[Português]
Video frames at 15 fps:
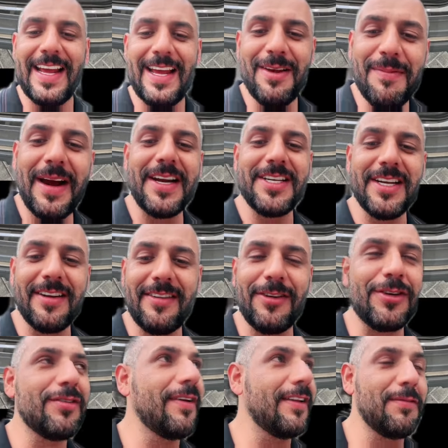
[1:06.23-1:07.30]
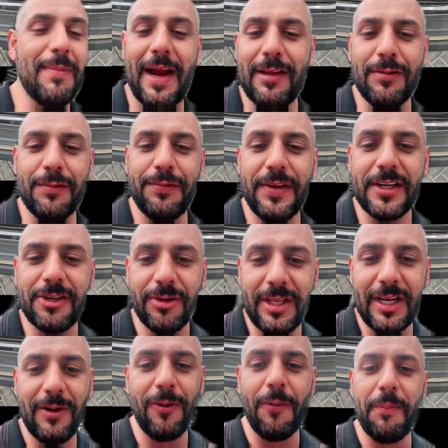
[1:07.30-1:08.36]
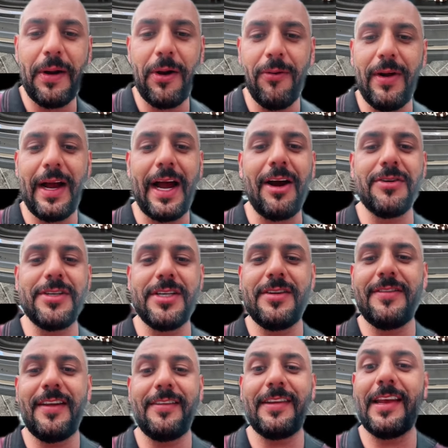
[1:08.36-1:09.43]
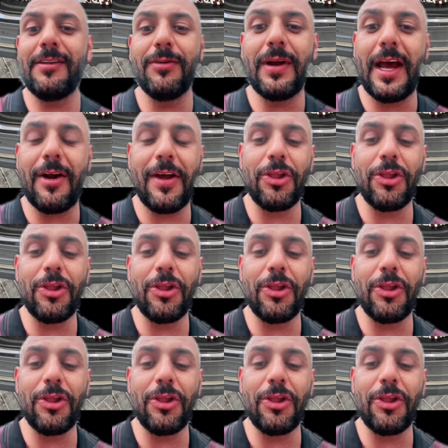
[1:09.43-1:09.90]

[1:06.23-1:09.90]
Imagina se eu tivesse mais um filho, acho que eu tenho que comprar um carro de 16 lugares,